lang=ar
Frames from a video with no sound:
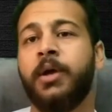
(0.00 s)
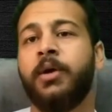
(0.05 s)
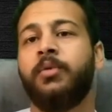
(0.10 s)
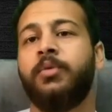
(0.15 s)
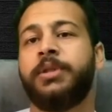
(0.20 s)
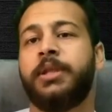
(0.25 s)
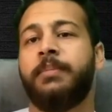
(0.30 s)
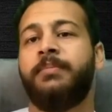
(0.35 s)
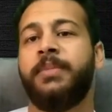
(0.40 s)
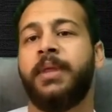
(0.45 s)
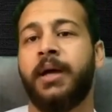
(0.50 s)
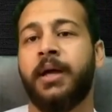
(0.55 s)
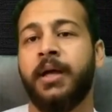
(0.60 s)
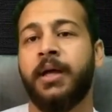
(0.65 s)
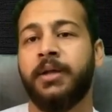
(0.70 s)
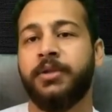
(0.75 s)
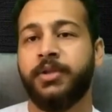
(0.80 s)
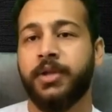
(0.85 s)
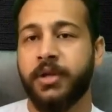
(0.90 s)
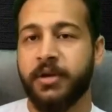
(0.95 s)
وتبدا
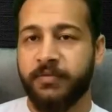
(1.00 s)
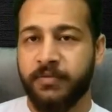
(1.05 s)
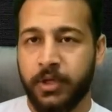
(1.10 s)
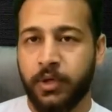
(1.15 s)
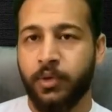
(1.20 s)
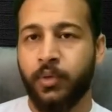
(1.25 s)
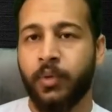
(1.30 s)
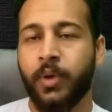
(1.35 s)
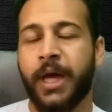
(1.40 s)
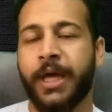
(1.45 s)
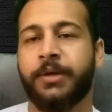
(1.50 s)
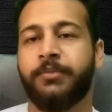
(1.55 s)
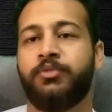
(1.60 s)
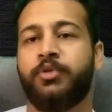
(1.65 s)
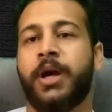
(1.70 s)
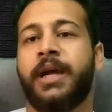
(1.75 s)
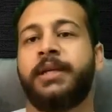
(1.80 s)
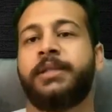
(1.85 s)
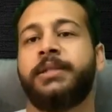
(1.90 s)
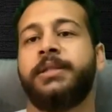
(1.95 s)
تريفيو اند
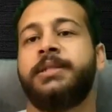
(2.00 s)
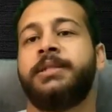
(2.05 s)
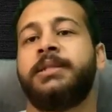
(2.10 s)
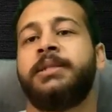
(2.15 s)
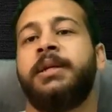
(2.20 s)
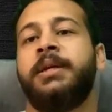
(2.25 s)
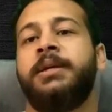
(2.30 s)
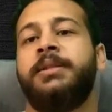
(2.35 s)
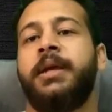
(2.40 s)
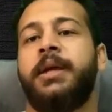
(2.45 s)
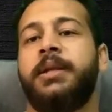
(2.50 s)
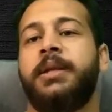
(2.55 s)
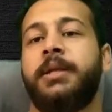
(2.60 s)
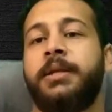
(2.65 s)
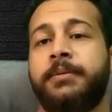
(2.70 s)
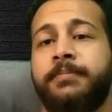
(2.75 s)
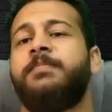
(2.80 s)
براكتس تاني